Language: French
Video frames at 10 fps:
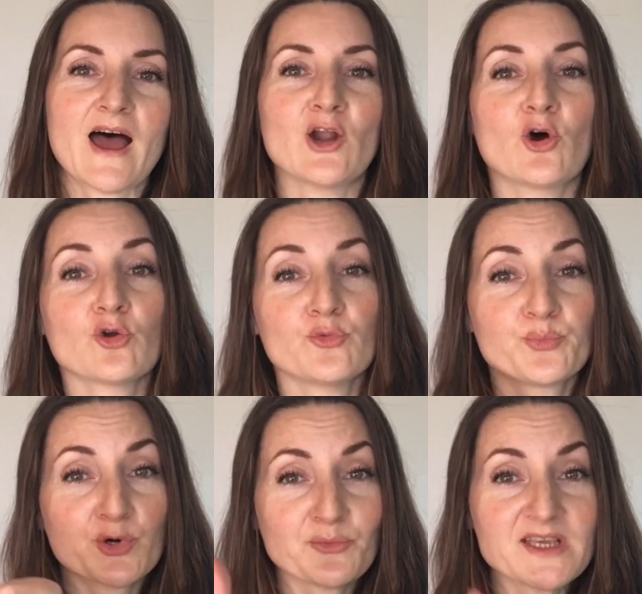Alors le
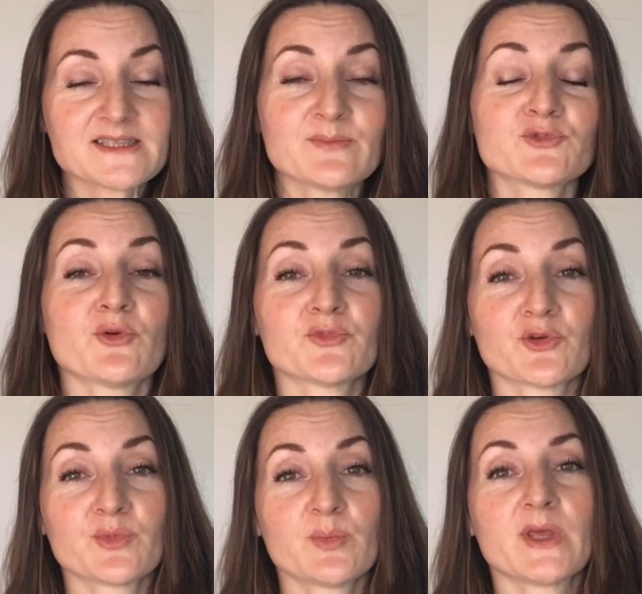premier symptôme
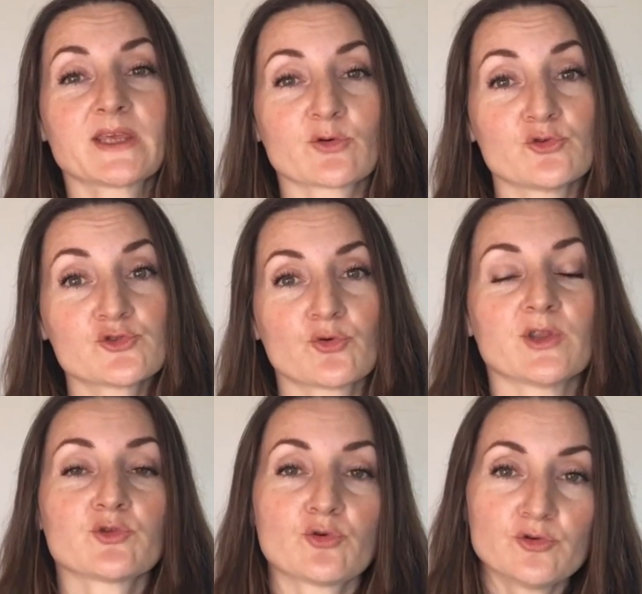d'un bébé qui
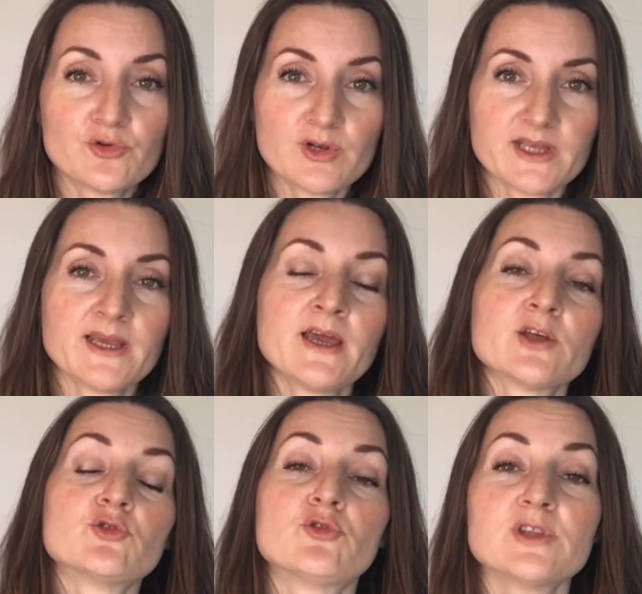reçoit trop de lait
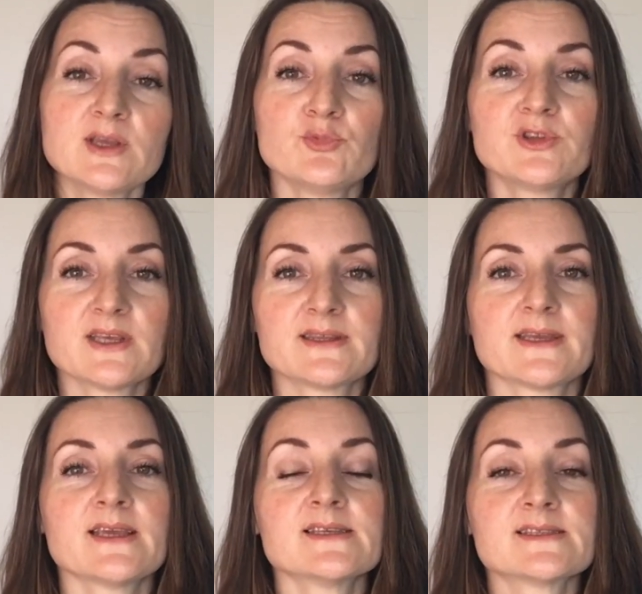de début de
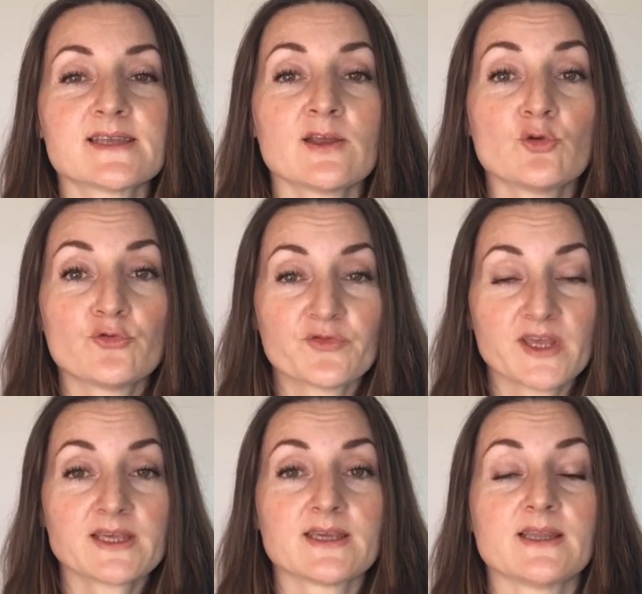c'est le
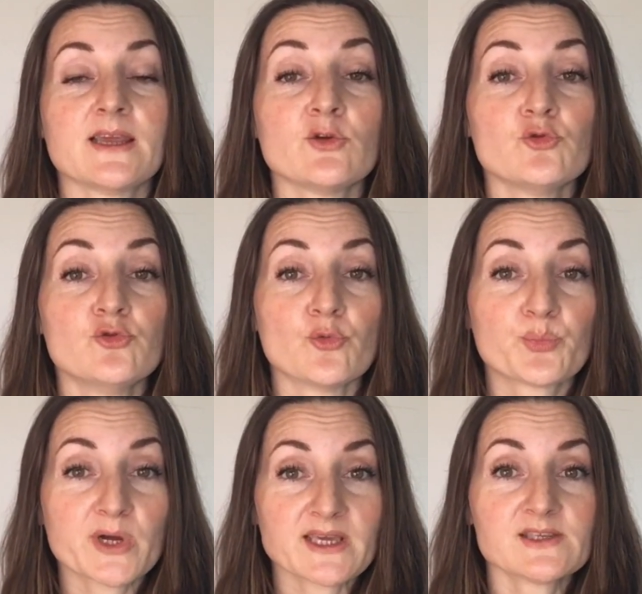fait qu'il ait une
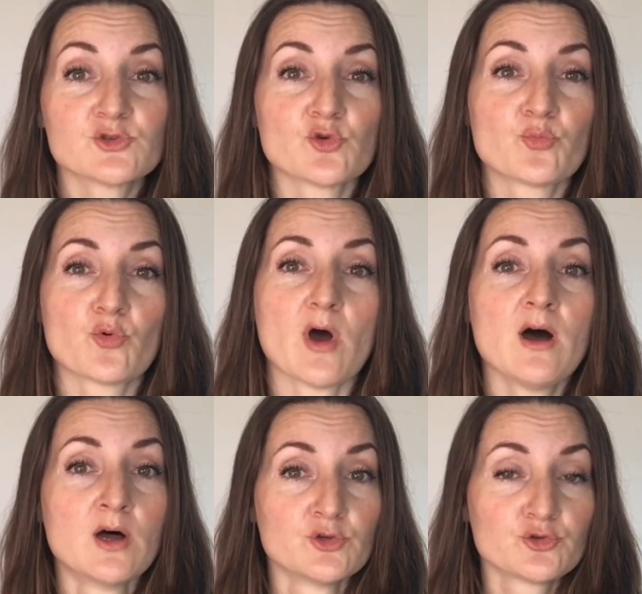prise de
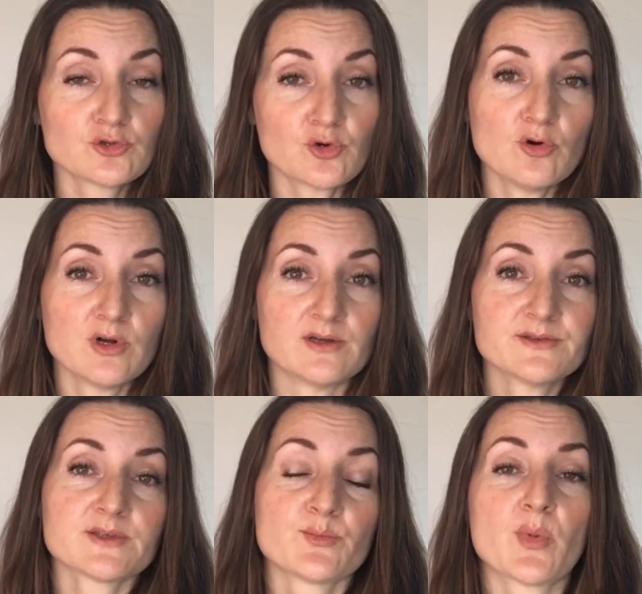poids trop
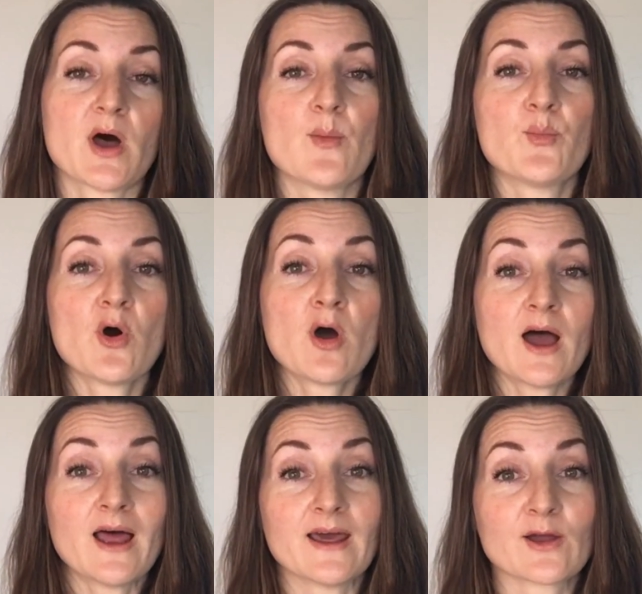lente par
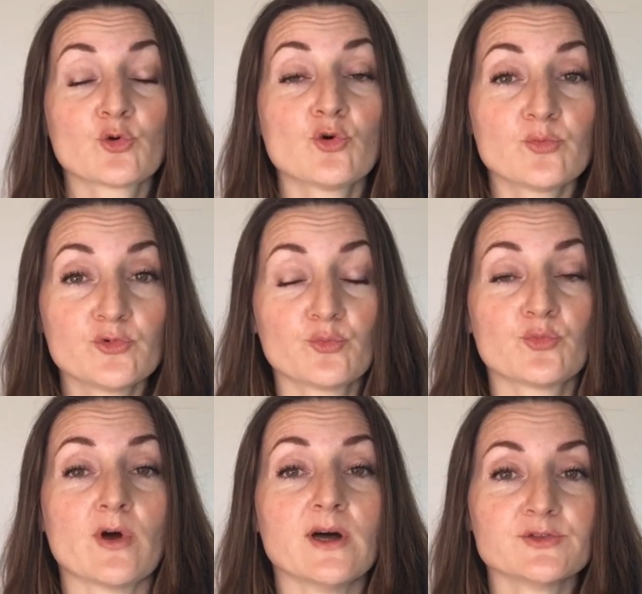rapport à la courbe de
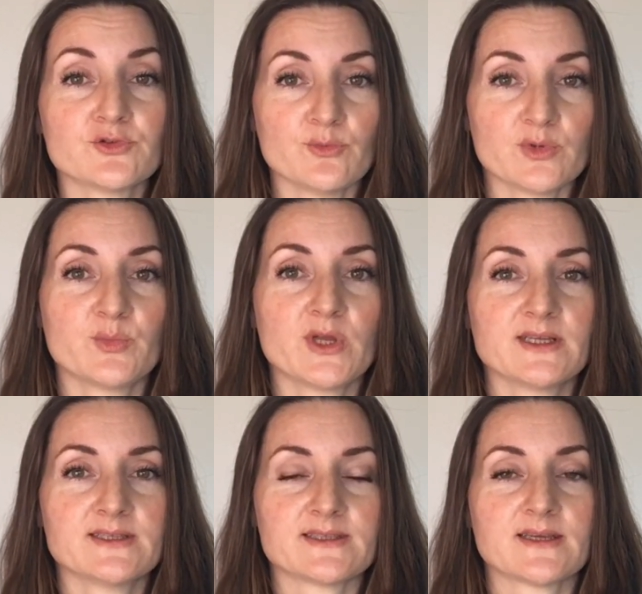poids d'un bébé
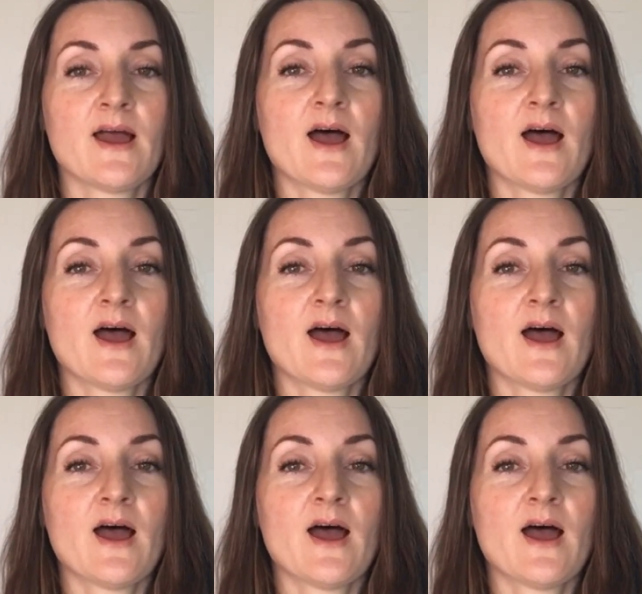à l'été.